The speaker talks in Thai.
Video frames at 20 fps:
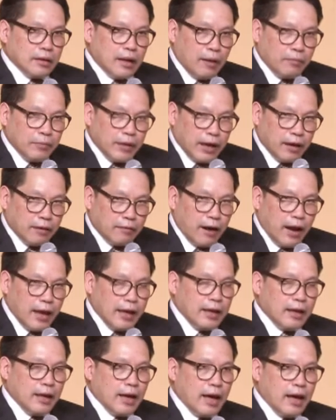ทำอย่างไร
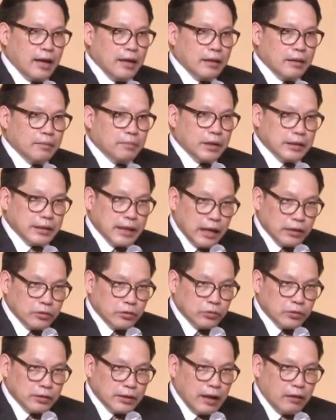ให้ประชาช
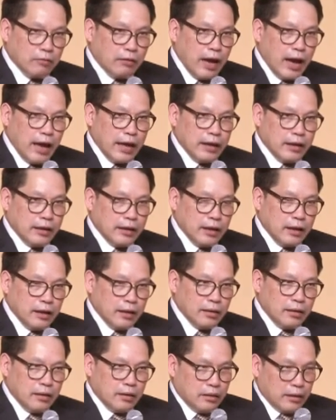นชาวไทยเนี่ย
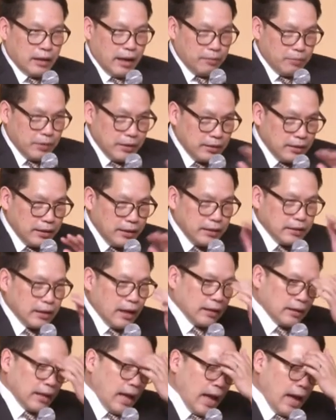ในพื้นที่
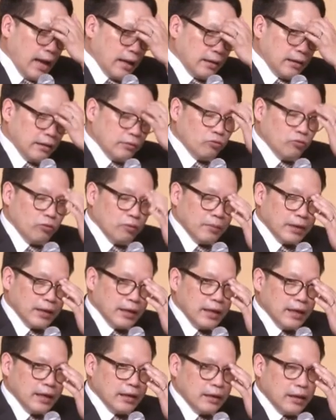ต่างๆเนี่ยทั่วประ
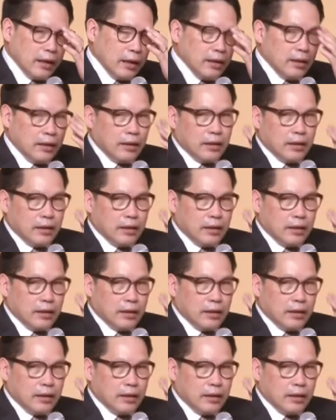เทศเนี่ย